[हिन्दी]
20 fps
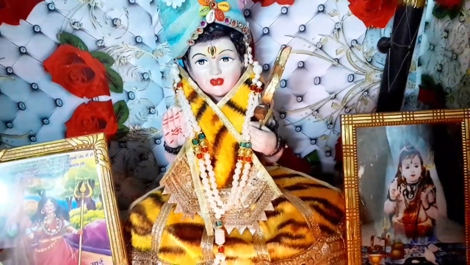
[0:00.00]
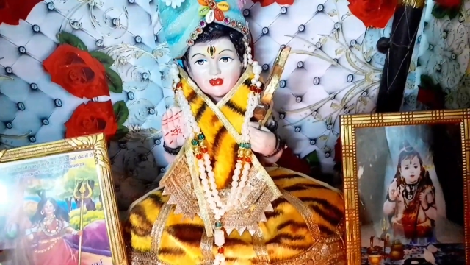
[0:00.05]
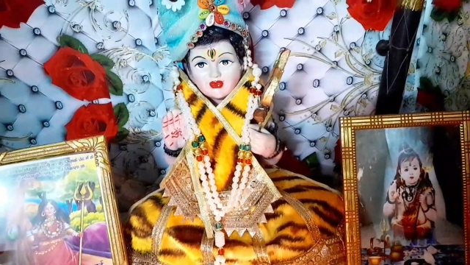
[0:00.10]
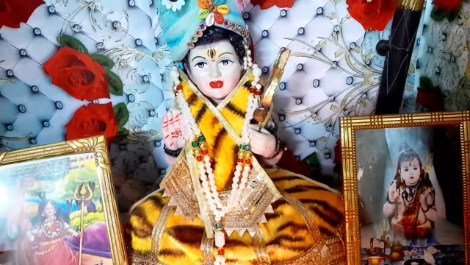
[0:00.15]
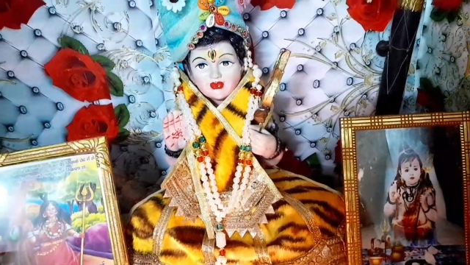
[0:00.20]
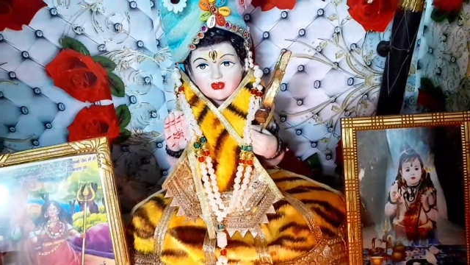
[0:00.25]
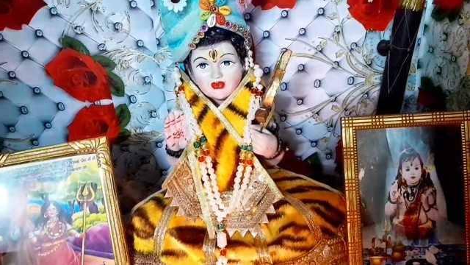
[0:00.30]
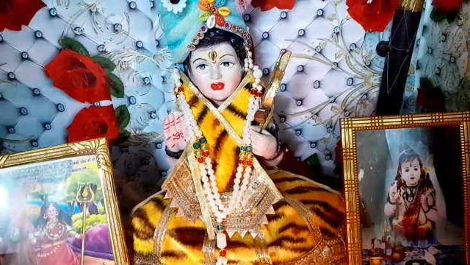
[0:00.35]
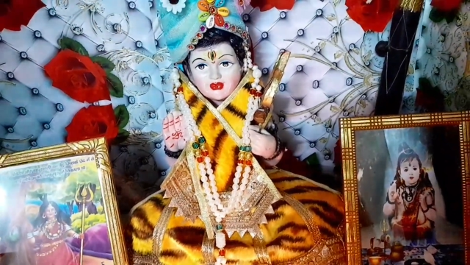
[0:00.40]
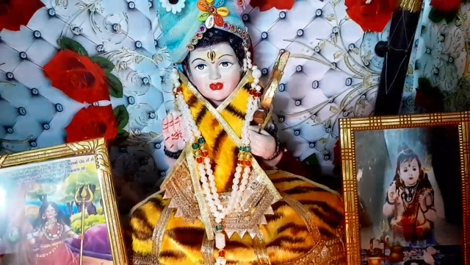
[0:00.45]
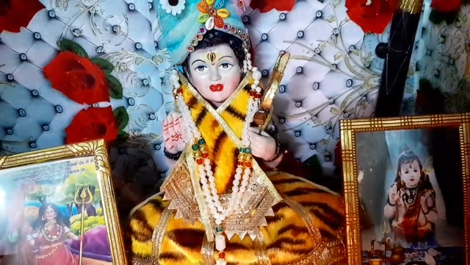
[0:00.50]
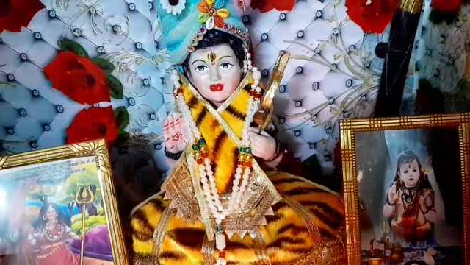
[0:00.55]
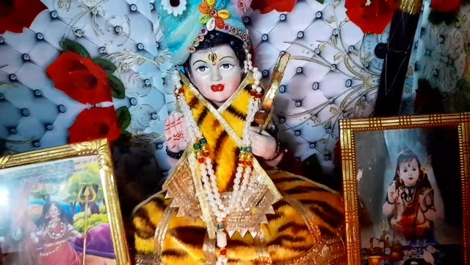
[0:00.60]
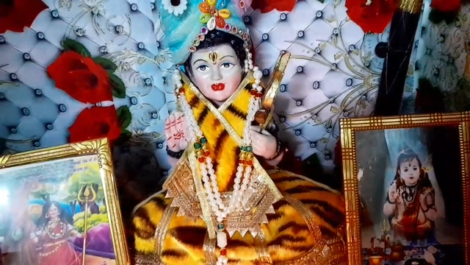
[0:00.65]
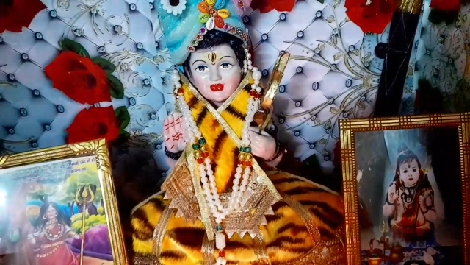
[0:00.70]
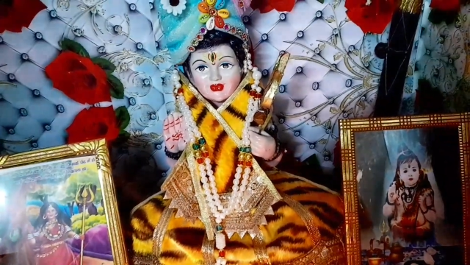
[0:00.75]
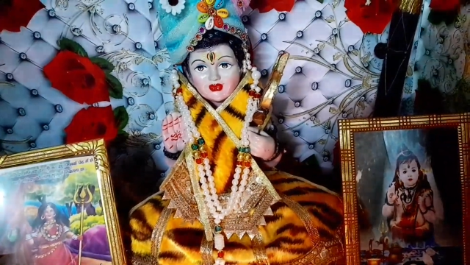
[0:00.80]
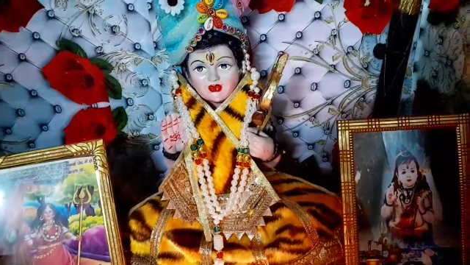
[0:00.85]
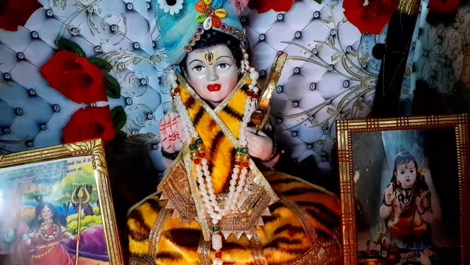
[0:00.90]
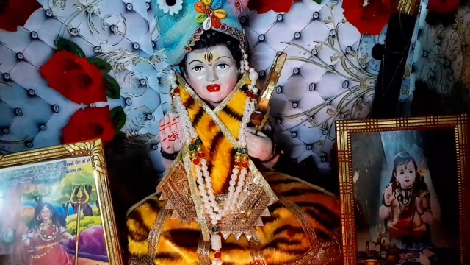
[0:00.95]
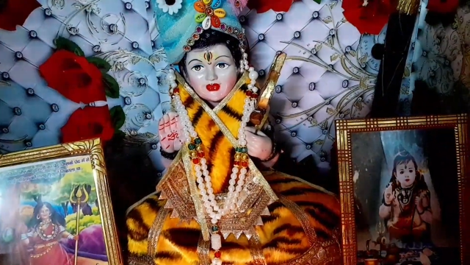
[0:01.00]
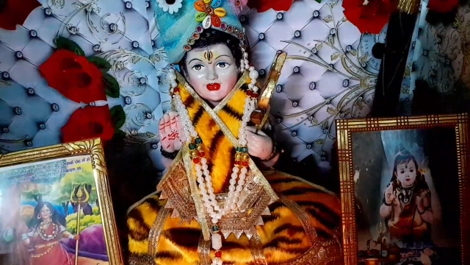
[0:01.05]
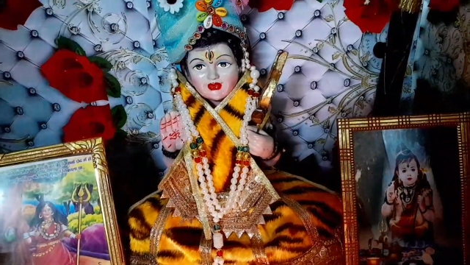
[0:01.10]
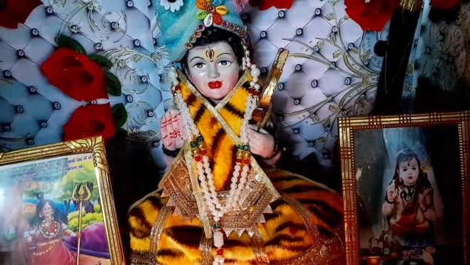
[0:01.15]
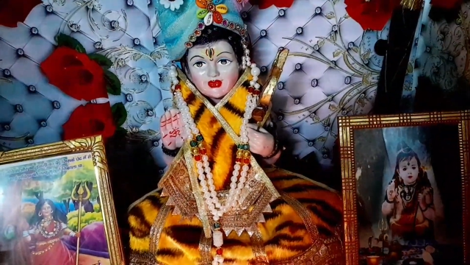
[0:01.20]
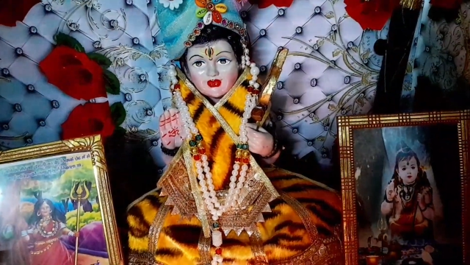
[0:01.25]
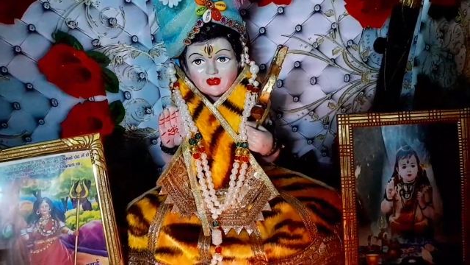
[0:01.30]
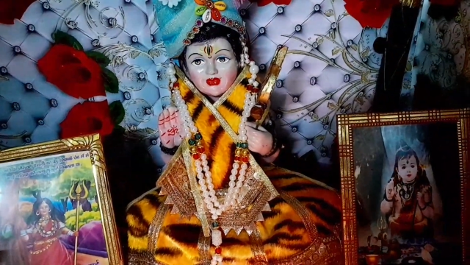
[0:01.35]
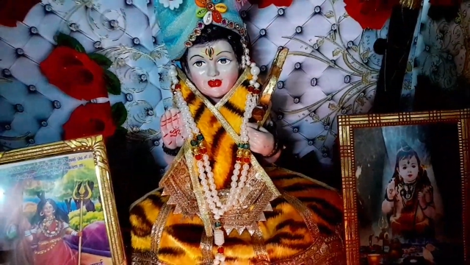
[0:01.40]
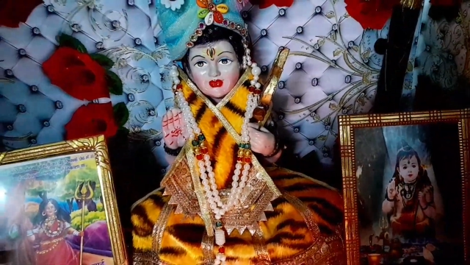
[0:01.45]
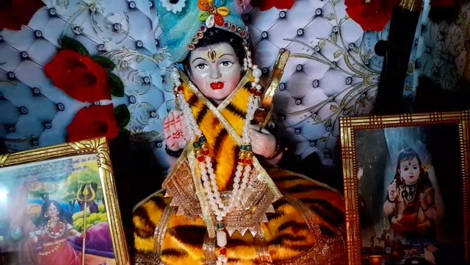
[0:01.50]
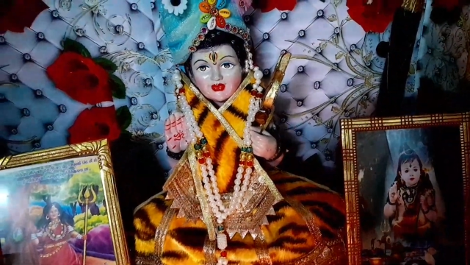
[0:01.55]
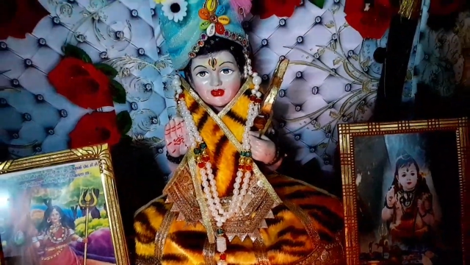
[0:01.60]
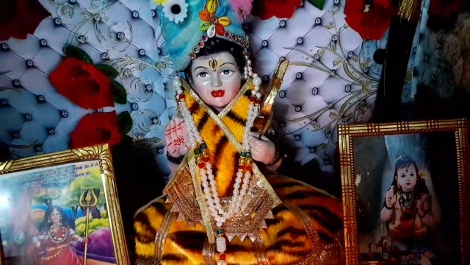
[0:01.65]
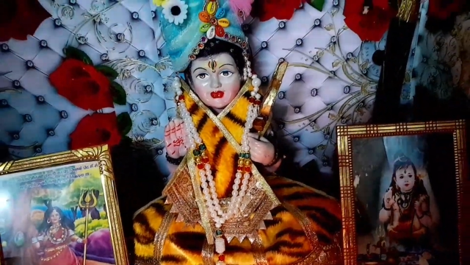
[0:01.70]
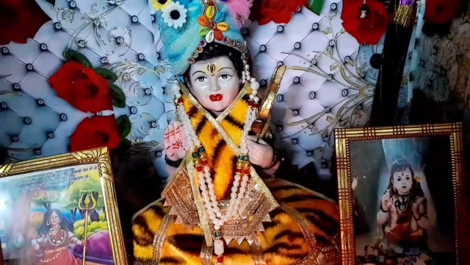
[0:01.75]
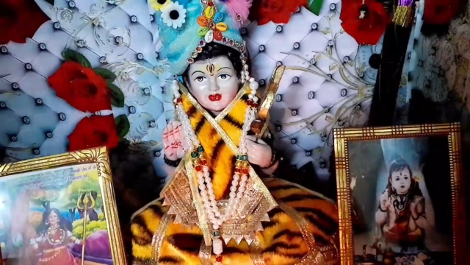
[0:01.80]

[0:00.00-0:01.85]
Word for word: तो मैं अभी लेके आई हूँ मोतियों का कितना